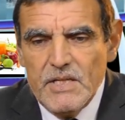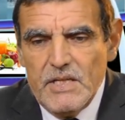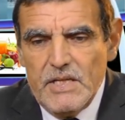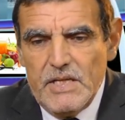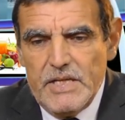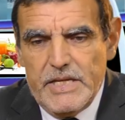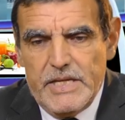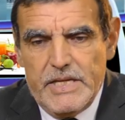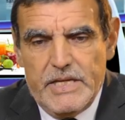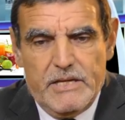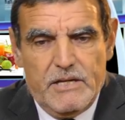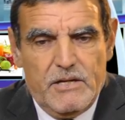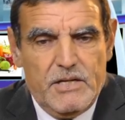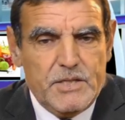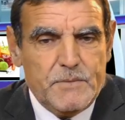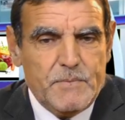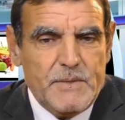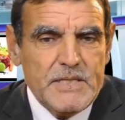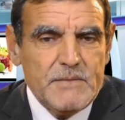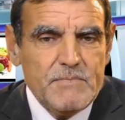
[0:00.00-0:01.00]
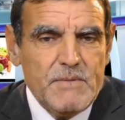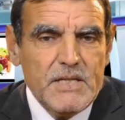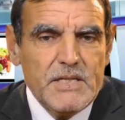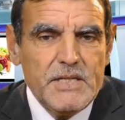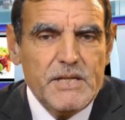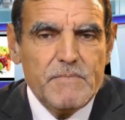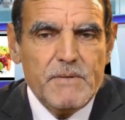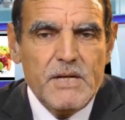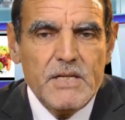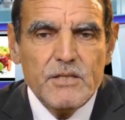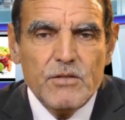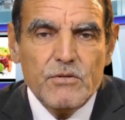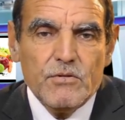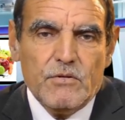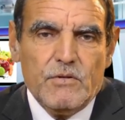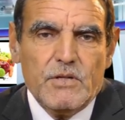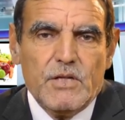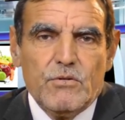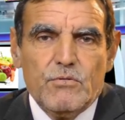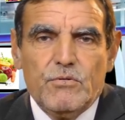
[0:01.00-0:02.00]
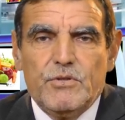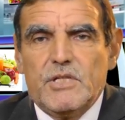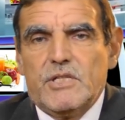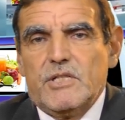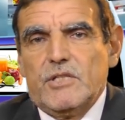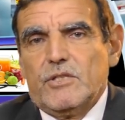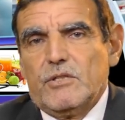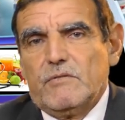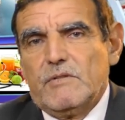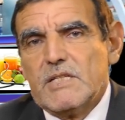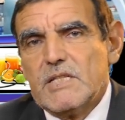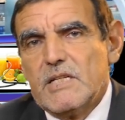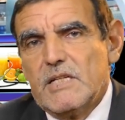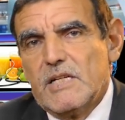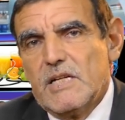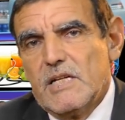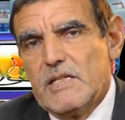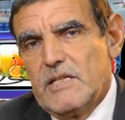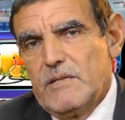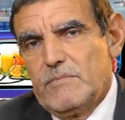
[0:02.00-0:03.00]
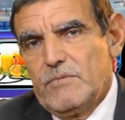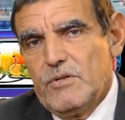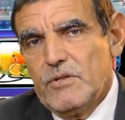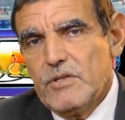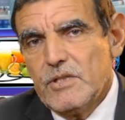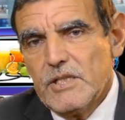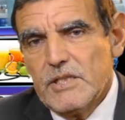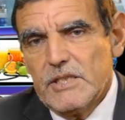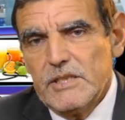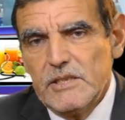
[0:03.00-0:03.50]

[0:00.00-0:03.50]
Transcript: Et l'espace maghrébin, donc on a connu ces trois céréales d'abord,